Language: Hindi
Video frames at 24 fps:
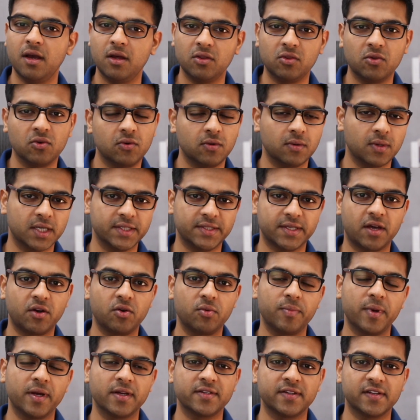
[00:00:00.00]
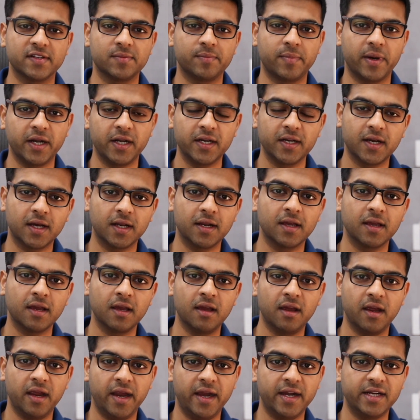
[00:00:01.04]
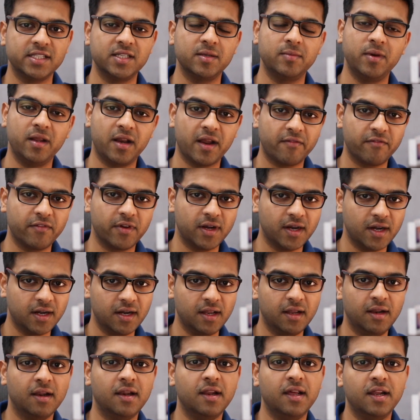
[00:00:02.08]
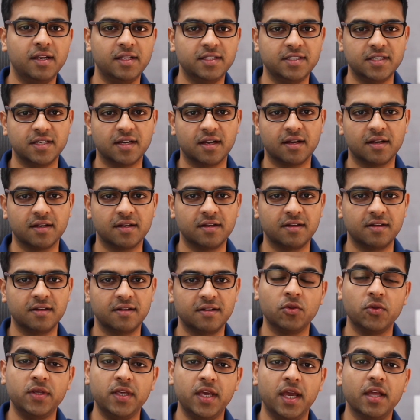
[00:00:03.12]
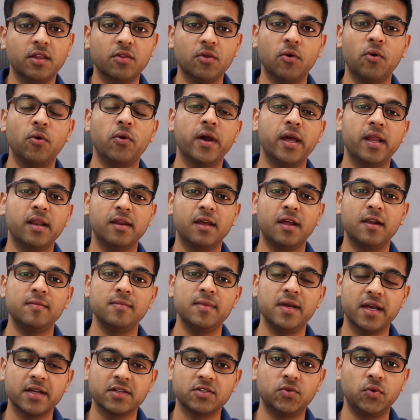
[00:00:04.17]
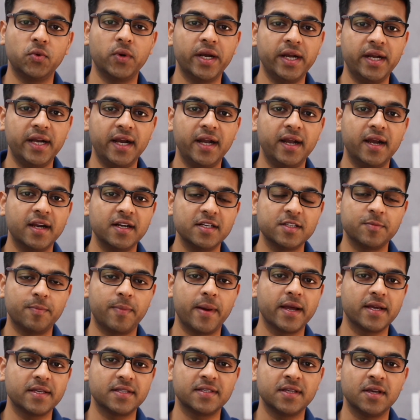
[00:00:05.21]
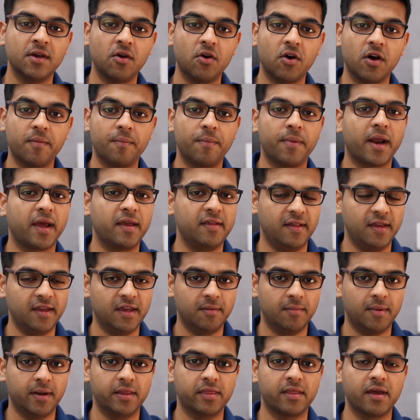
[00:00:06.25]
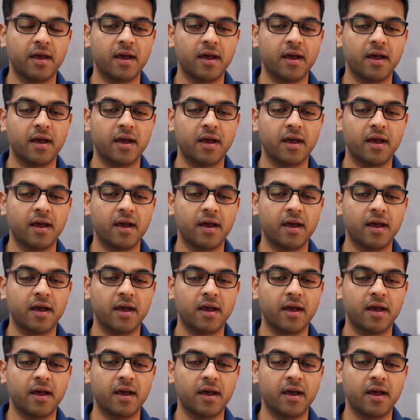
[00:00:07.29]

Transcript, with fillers: तो हज़ार रुपये एक्स्ट्रा स्पेंड करके एट जी बी रैम वेरियंट ले लीजिएगा तो ये तो हो गए रियलमी एक्स टू की डिटेल्ड स्पेक्स और प्राइसिंग की बात